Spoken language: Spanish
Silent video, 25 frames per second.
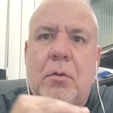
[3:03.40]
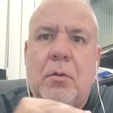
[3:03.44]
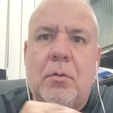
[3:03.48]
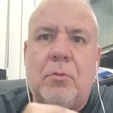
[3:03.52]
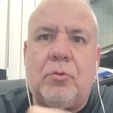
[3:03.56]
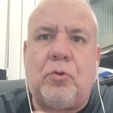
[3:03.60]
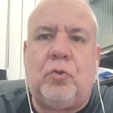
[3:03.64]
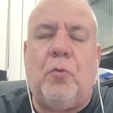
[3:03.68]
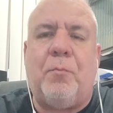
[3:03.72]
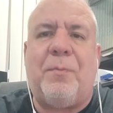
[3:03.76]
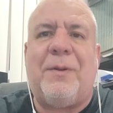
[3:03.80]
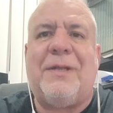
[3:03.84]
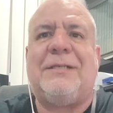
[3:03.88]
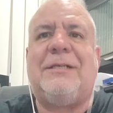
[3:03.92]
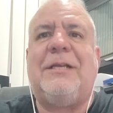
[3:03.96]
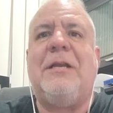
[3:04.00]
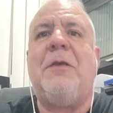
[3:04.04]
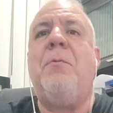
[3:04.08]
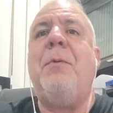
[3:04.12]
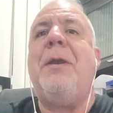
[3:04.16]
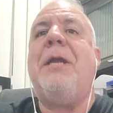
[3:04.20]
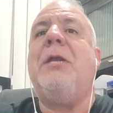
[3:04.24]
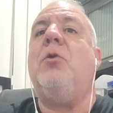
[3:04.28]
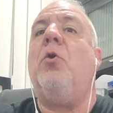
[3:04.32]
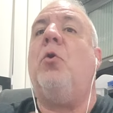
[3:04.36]

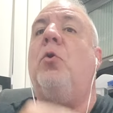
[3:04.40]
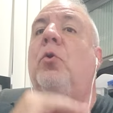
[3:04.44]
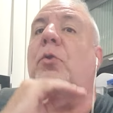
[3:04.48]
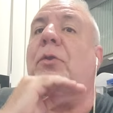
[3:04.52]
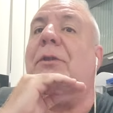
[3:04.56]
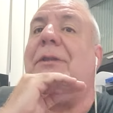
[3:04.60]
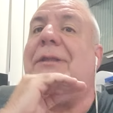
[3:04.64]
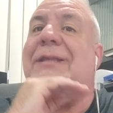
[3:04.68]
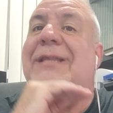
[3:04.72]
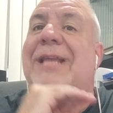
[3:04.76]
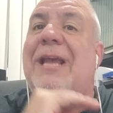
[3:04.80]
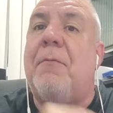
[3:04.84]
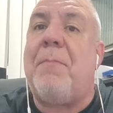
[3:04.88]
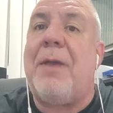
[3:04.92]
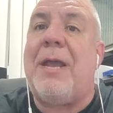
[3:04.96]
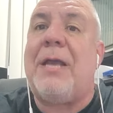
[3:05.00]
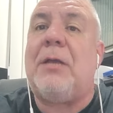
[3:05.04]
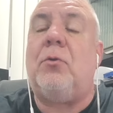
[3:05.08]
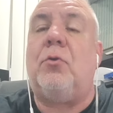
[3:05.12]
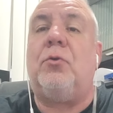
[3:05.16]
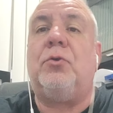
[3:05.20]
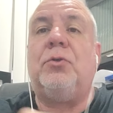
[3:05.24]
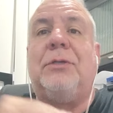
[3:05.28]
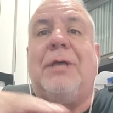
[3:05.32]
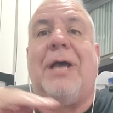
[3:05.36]
Duplessis vino de
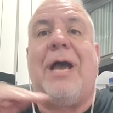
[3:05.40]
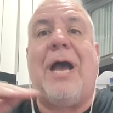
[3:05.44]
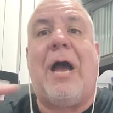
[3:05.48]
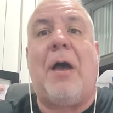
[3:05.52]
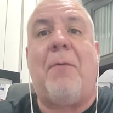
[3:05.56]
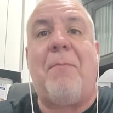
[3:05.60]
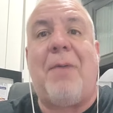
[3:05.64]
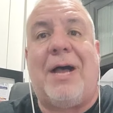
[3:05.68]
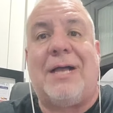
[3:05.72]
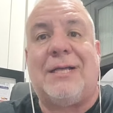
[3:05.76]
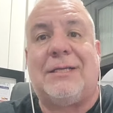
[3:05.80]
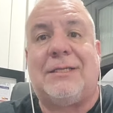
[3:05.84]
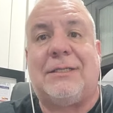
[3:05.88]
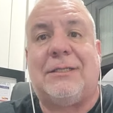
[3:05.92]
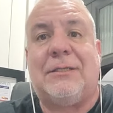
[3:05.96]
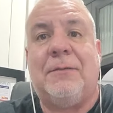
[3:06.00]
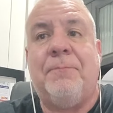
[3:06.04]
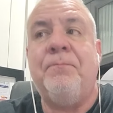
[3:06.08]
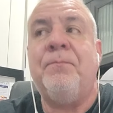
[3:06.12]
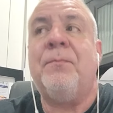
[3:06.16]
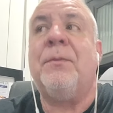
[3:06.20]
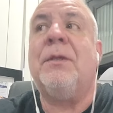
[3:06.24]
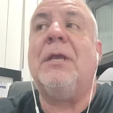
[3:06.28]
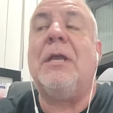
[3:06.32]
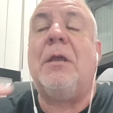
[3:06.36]
menos a más
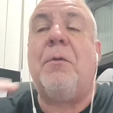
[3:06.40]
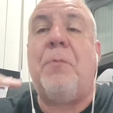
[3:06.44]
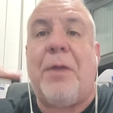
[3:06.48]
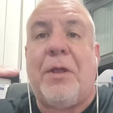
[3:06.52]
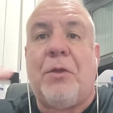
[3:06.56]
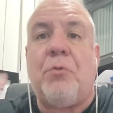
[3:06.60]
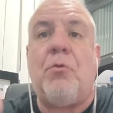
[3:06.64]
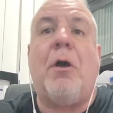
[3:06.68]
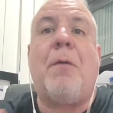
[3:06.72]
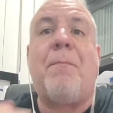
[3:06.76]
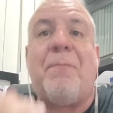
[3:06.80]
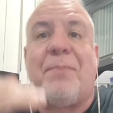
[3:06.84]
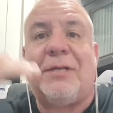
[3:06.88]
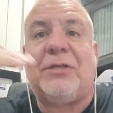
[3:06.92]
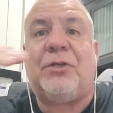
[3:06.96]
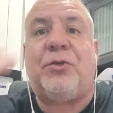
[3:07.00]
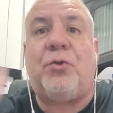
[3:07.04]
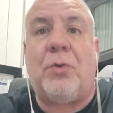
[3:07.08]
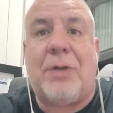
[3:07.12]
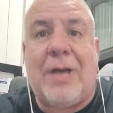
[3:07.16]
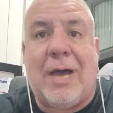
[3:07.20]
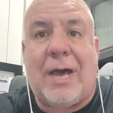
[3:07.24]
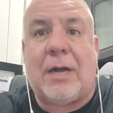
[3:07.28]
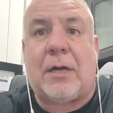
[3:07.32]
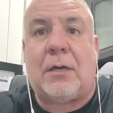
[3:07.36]
y vino a
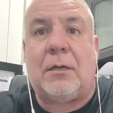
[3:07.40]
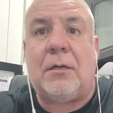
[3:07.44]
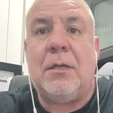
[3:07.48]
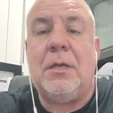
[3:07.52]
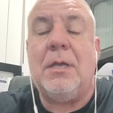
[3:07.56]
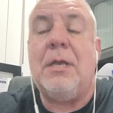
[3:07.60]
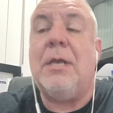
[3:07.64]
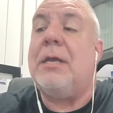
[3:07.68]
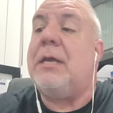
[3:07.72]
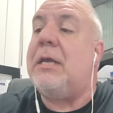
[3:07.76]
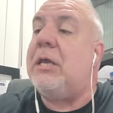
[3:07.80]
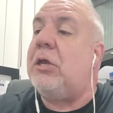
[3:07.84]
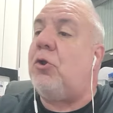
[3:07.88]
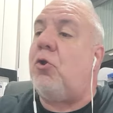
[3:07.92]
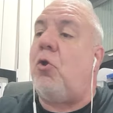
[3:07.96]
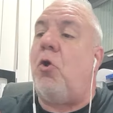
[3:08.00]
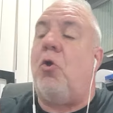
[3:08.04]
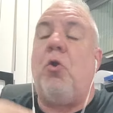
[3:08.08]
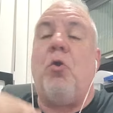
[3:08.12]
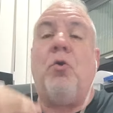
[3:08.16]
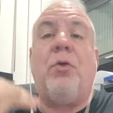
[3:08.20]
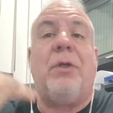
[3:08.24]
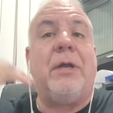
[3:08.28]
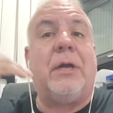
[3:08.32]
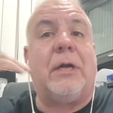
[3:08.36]
presionar. Y
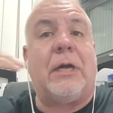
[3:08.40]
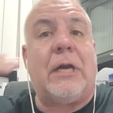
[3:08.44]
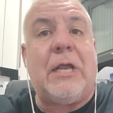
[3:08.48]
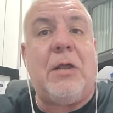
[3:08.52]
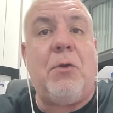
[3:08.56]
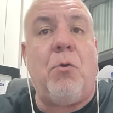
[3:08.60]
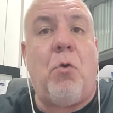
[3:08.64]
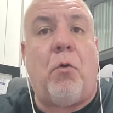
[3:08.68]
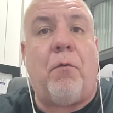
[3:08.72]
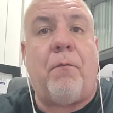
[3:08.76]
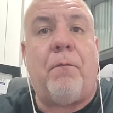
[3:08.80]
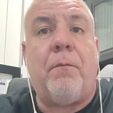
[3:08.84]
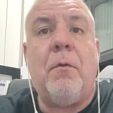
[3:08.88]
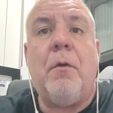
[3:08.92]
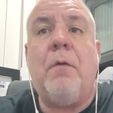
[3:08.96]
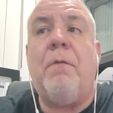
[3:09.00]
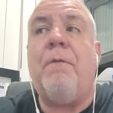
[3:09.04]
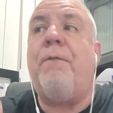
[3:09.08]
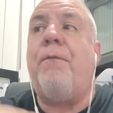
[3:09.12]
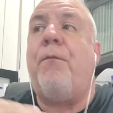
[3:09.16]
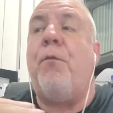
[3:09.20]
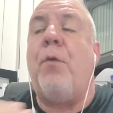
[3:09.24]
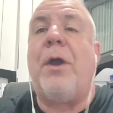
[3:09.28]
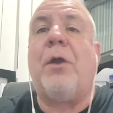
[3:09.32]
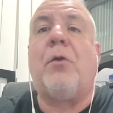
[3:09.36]
con los derribos
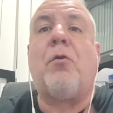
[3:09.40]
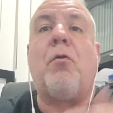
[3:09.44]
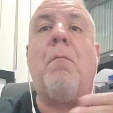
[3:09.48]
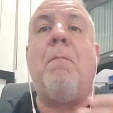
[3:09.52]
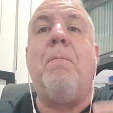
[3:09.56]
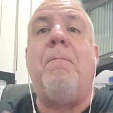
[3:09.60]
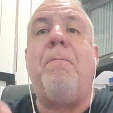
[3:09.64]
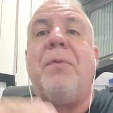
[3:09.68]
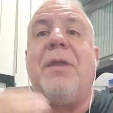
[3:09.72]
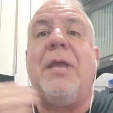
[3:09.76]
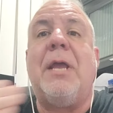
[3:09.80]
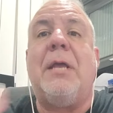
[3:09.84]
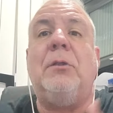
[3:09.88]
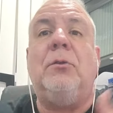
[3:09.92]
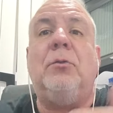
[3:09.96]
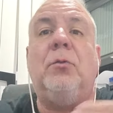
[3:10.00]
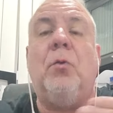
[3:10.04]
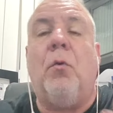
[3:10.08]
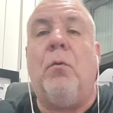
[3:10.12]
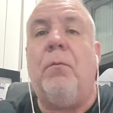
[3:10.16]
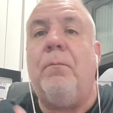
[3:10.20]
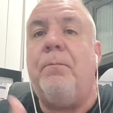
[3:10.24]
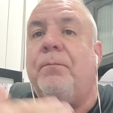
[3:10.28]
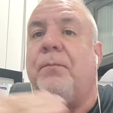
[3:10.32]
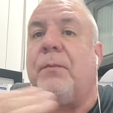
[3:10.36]
fue
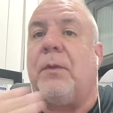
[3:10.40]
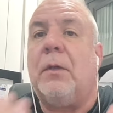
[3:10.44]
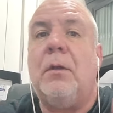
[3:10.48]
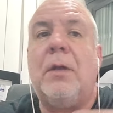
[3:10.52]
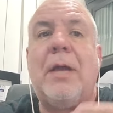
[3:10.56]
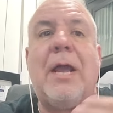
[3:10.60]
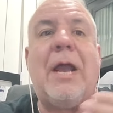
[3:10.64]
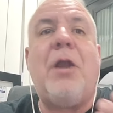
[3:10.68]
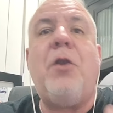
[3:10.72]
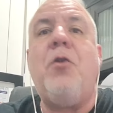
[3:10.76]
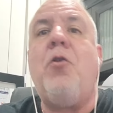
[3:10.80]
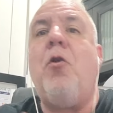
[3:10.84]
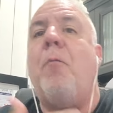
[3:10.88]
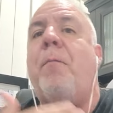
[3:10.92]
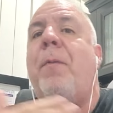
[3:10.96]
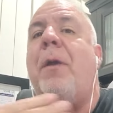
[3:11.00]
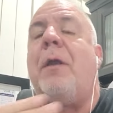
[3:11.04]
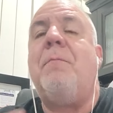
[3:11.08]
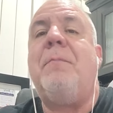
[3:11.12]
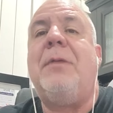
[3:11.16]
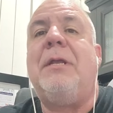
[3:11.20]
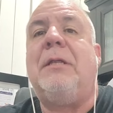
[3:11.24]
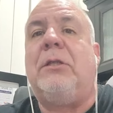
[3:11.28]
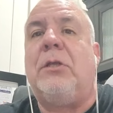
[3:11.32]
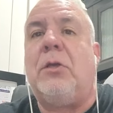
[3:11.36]
rompiendo. Él no
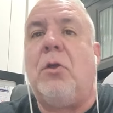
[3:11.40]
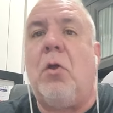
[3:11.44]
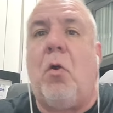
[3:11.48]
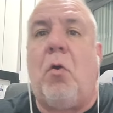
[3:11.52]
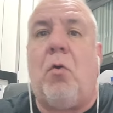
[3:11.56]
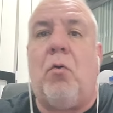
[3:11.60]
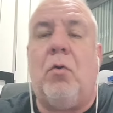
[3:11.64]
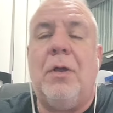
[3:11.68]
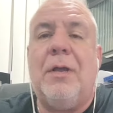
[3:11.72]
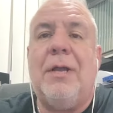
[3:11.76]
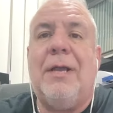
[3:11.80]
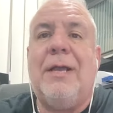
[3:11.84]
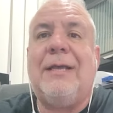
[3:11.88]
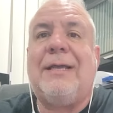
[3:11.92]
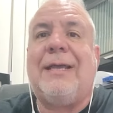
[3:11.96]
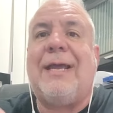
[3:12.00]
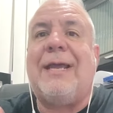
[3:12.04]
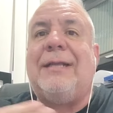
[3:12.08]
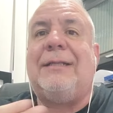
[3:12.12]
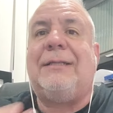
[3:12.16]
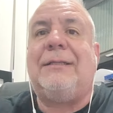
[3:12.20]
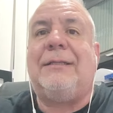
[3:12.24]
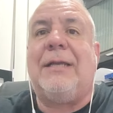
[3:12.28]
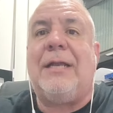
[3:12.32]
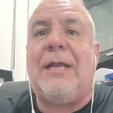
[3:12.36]
permitió
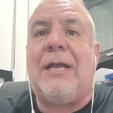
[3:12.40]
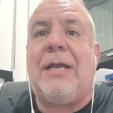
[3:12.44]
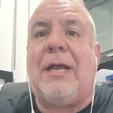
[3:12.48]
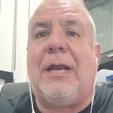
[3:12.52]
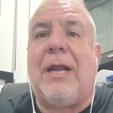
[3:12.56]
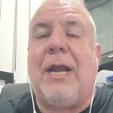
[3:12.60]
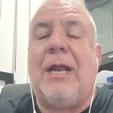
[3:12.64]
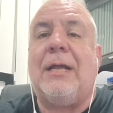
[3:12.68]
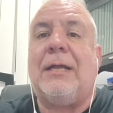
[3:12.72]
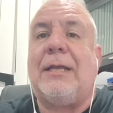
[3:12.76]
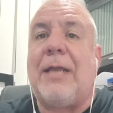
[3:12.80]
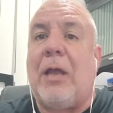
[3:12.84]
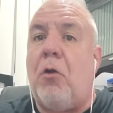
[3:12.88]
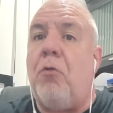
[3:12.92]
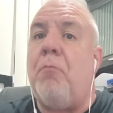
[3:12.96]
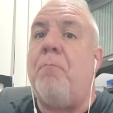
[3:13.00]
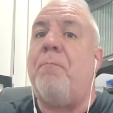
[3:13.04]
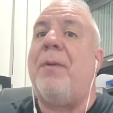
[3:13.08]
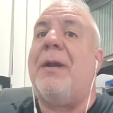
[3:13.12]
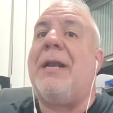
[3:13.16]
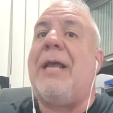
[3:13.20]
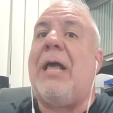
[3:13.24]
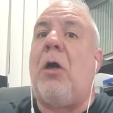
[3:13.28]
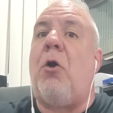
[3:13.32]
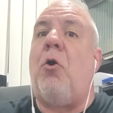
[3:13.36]
que Strickland, que es un
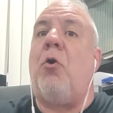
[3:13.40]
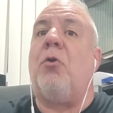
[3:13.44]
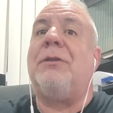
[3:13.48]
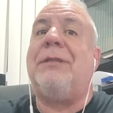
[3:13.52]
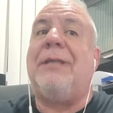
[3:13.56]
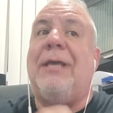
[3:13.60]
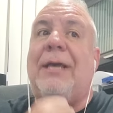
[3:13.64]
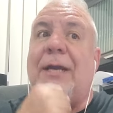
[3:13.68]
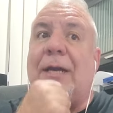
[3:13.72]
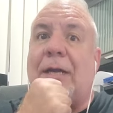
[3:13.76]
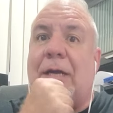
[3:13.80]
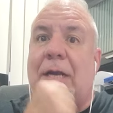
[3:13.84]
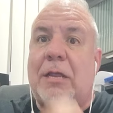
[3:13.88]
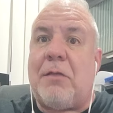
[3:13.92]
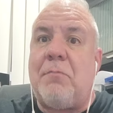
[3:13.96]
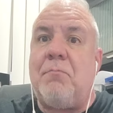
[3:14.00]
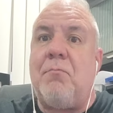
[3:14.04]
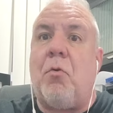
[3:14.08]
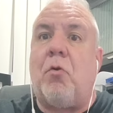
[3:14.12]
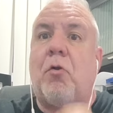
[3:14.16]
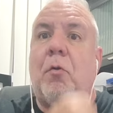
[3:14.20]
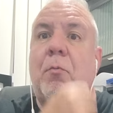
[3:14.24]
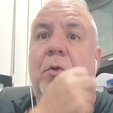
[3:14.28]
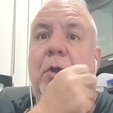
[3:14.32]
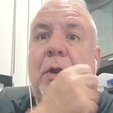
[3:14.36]
peleador de
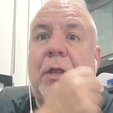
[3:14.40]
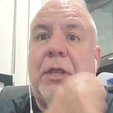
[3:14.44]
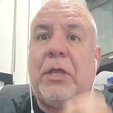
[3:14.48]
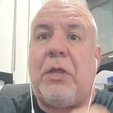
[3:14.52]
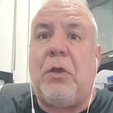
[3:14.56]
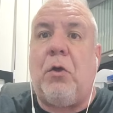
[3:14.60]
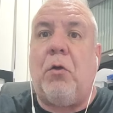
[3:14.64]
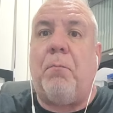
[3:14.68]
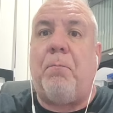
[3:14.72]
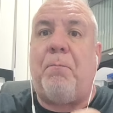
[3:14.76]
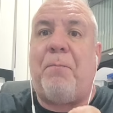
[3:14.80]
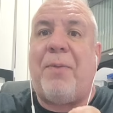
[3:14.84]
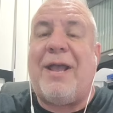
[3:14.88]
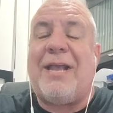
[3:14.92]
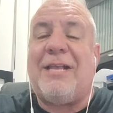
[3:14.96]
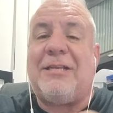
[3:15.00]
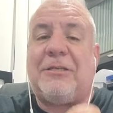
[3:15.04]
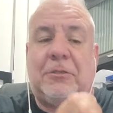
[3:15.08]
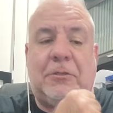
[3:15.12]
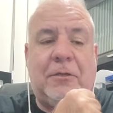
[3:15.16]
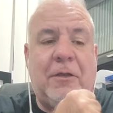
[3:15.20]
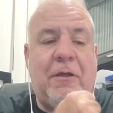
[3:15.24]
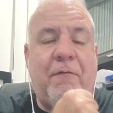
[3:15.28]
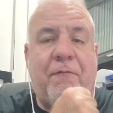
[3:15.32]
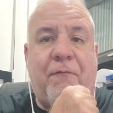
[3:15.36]
ritmo, como yo les digo,
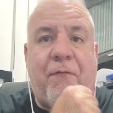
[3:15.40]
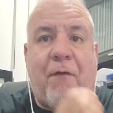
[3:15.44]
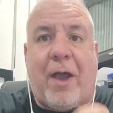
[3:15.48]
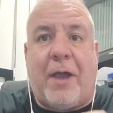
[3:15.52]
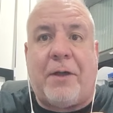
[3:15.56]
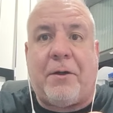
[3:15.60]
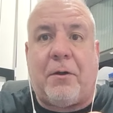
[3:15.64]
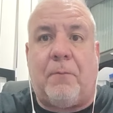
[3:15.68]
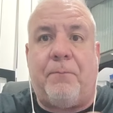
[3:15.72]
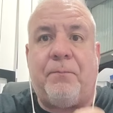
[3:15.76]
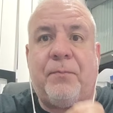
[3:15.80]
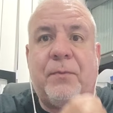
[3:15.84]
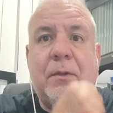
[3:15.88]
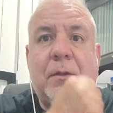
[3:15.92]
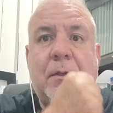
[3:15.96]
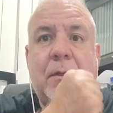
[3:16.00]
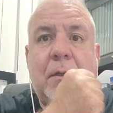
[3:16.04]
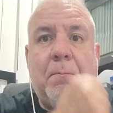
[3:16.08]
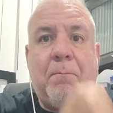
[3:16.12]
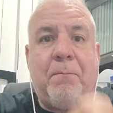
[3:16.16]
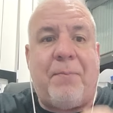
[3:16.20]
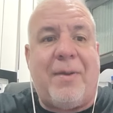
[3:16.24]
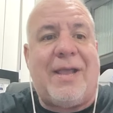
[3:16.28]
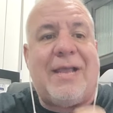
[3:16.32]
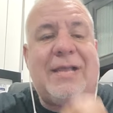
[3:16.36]
pace fighter,
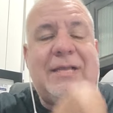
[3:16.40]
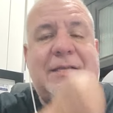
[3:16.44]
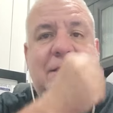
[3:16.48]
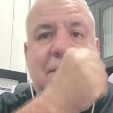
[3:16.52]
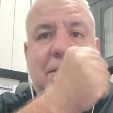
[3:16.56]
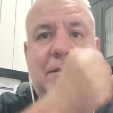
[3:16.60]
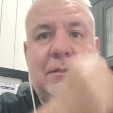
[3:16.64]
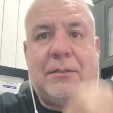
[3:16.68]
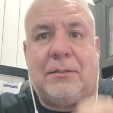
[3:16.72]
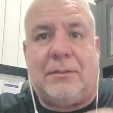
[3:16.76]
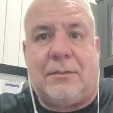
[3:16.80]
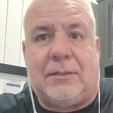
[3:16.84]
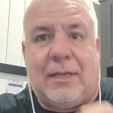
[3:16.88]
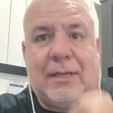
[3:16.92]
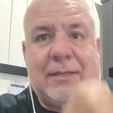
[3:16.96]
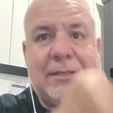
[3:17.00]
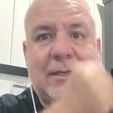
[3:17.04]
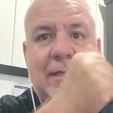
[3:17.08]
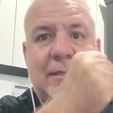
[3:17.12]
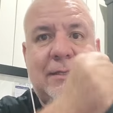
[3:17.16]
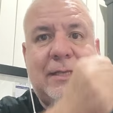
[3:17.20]
pace de,